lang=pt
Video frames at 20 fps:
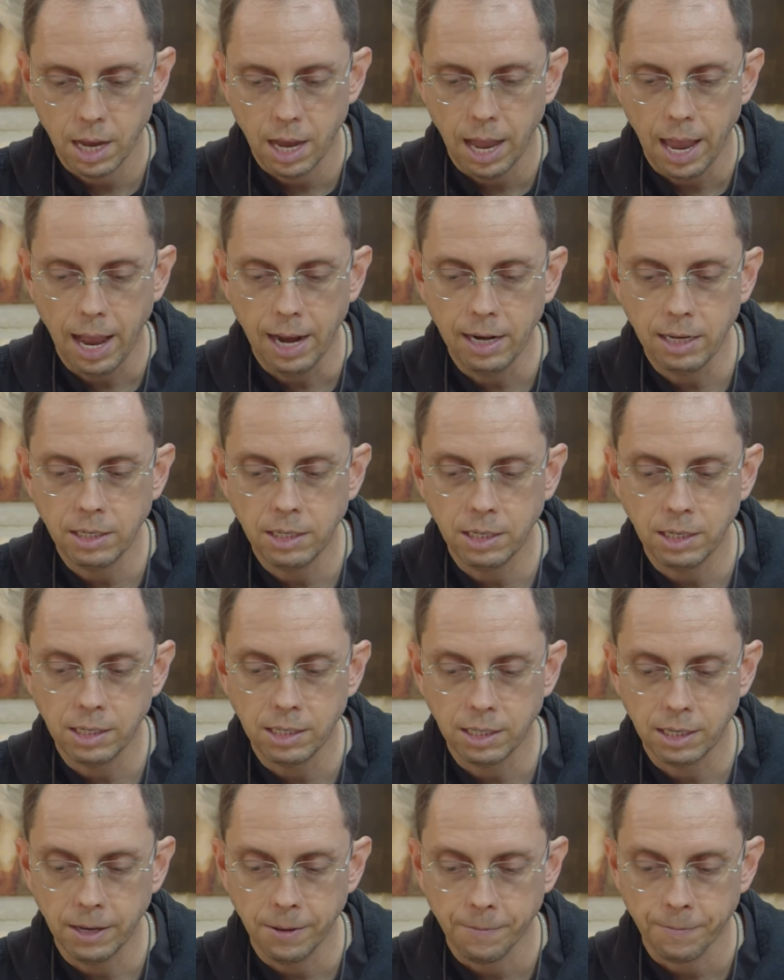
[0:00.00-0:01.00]
Ele
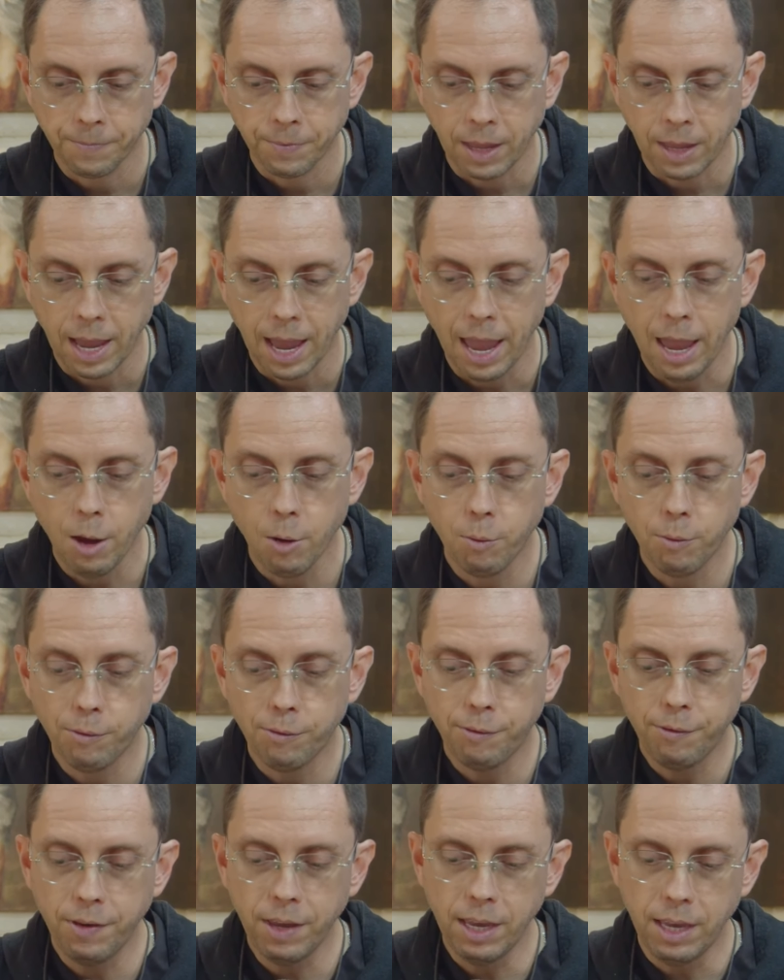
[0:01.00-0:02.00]
disse: Eu
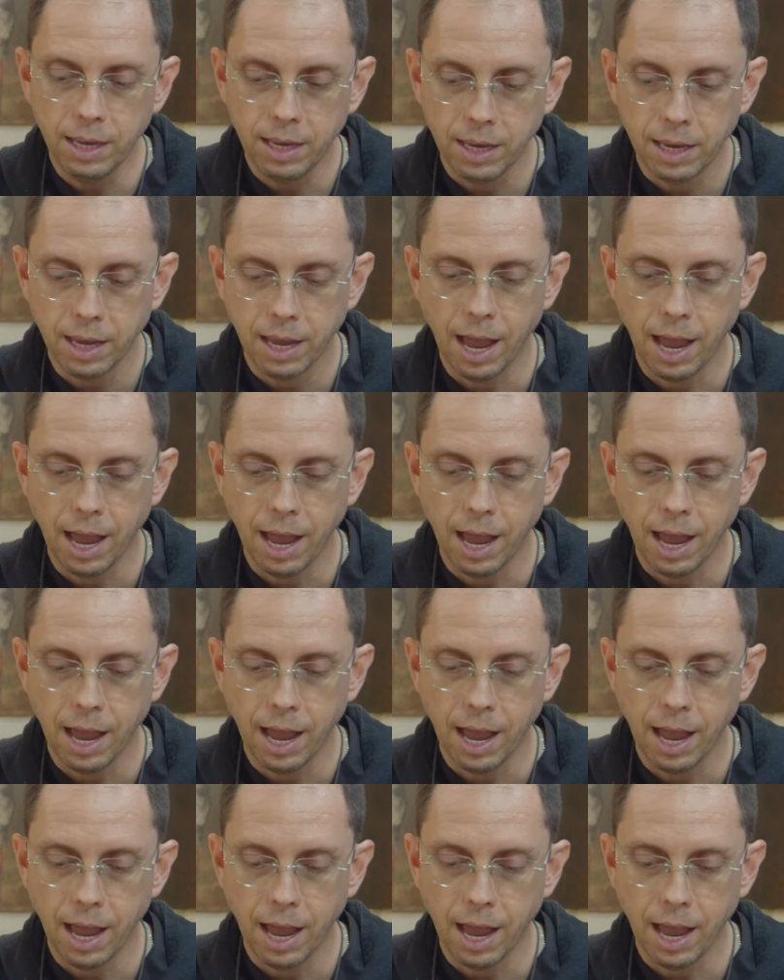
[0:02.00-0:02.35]
vi